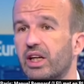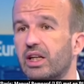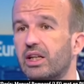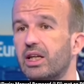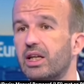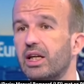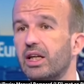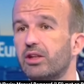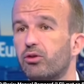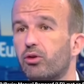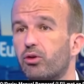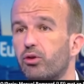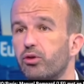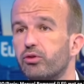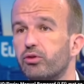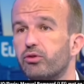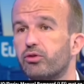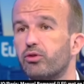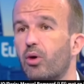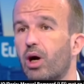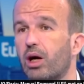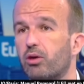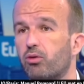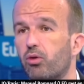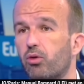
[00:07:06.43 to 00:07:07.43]
les athlètes
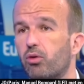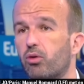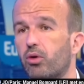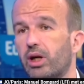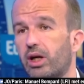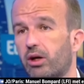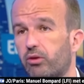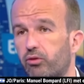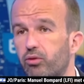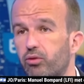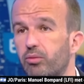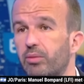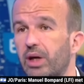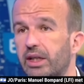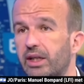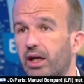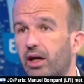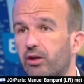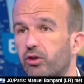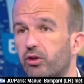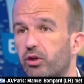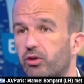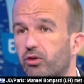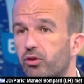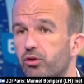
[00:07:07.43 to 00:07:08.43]
russes doivent concourir sous
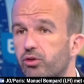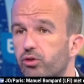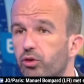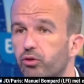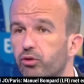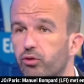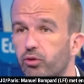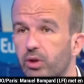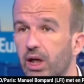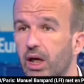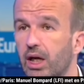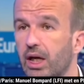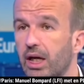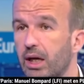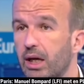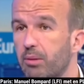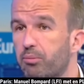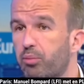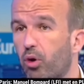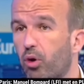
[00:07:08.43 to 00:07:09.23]
bannière neutre aujourd'hui,